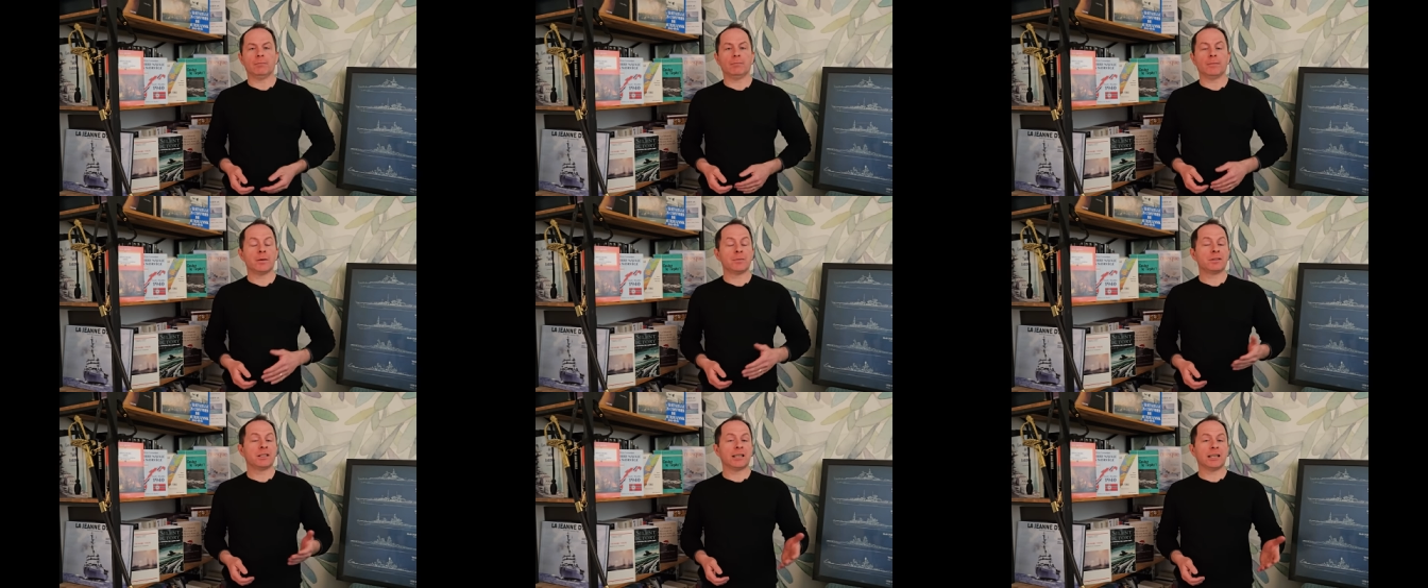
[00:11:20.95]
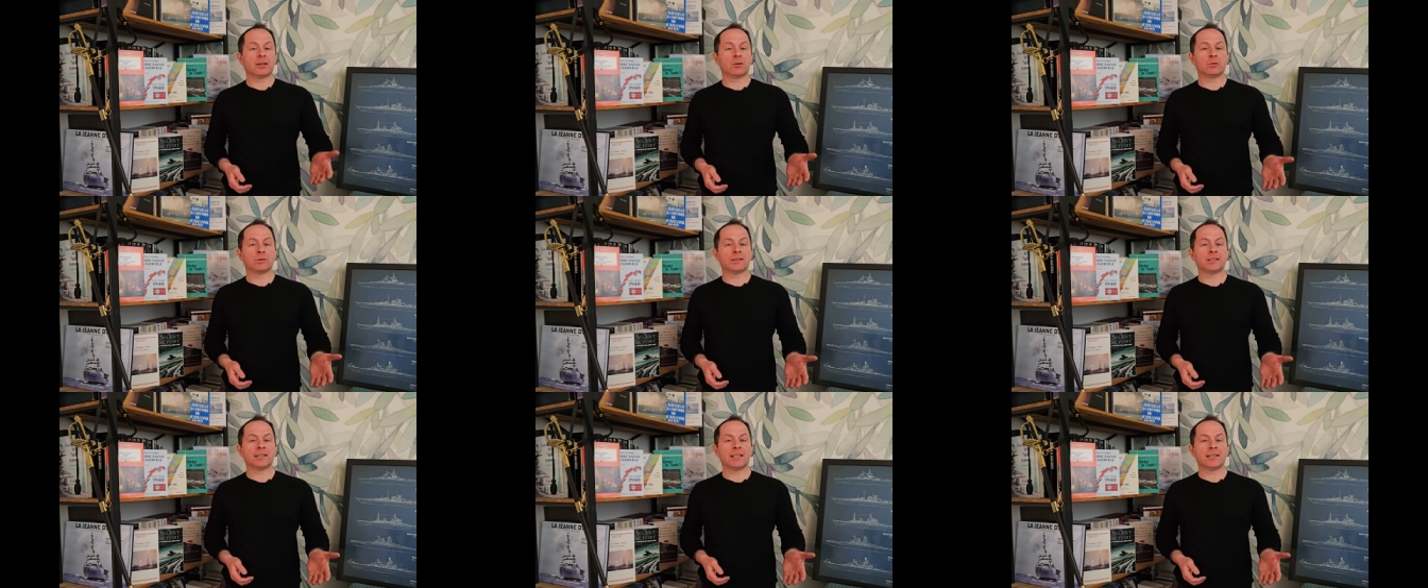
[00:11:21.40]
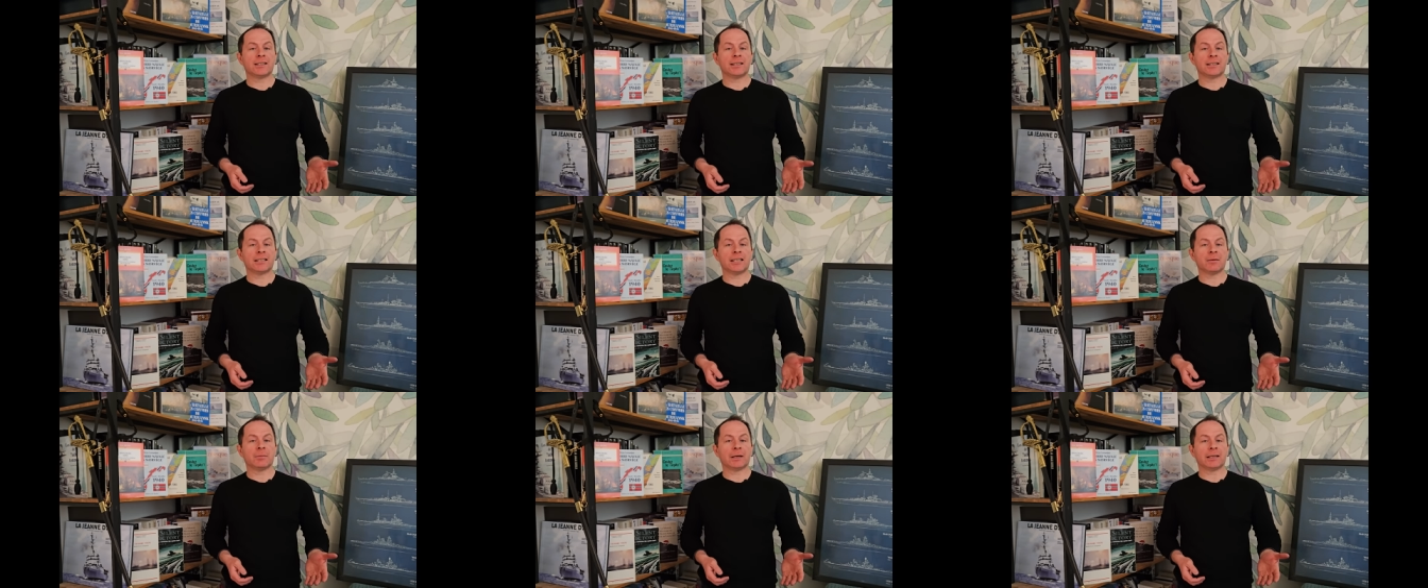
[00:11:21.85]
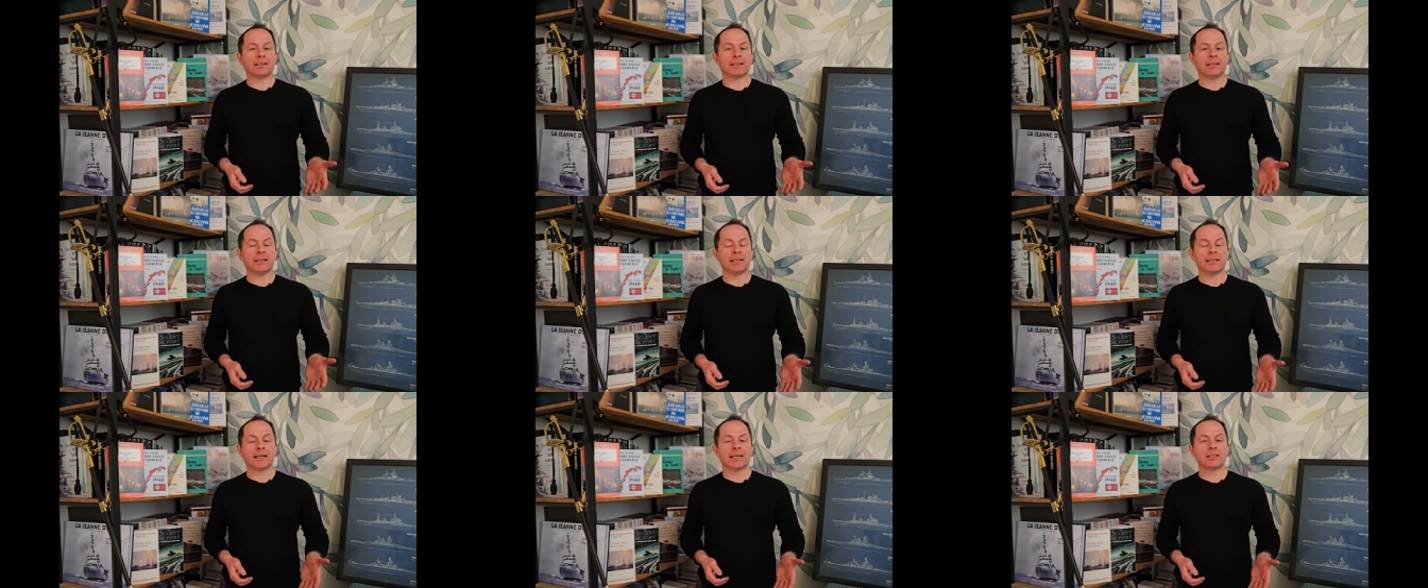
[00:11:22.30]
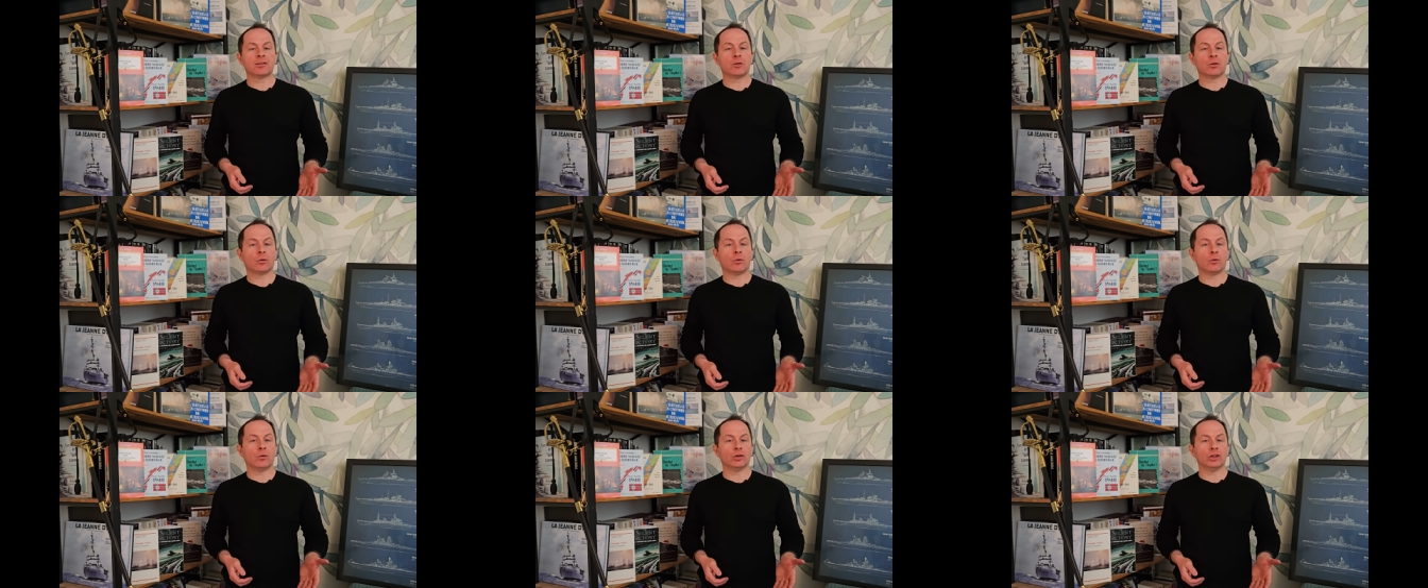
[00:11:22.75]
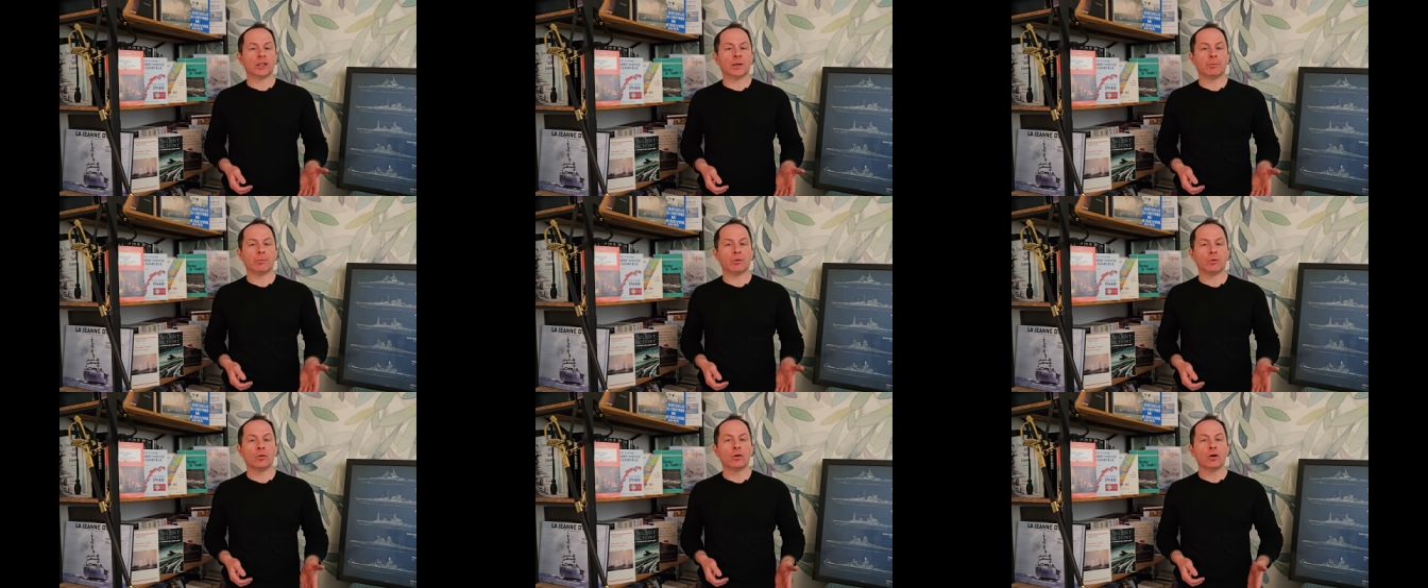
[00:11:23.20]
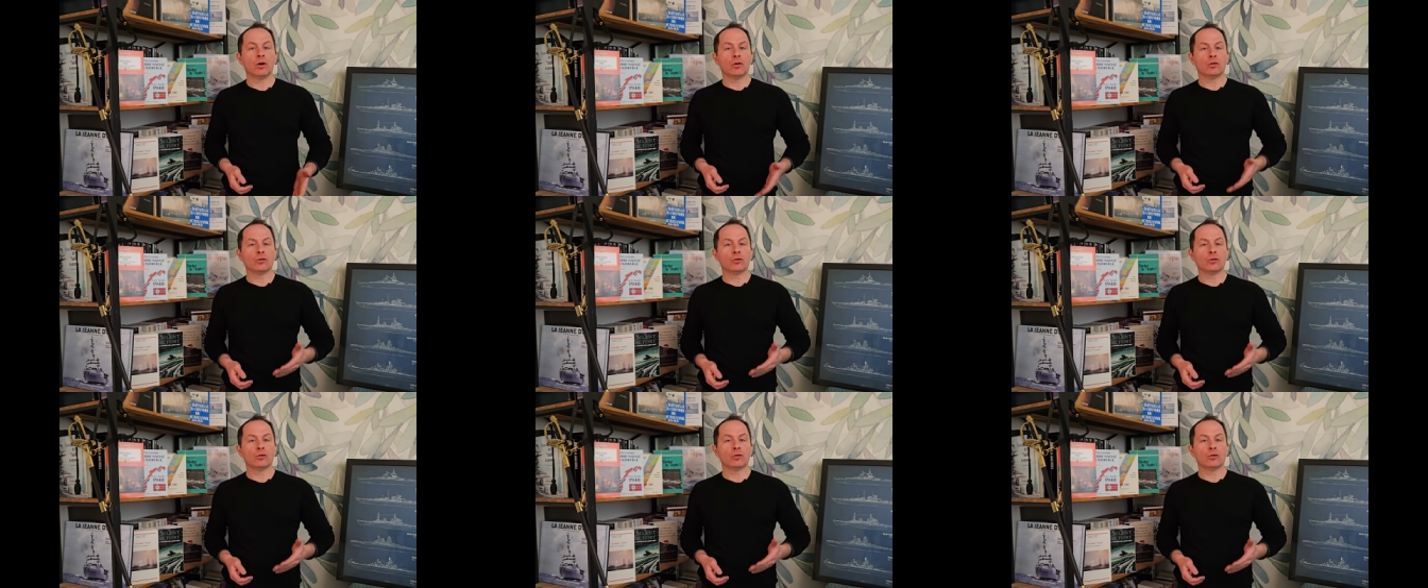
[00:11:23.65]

même si les conseillers techniques britanniques resteront au Japon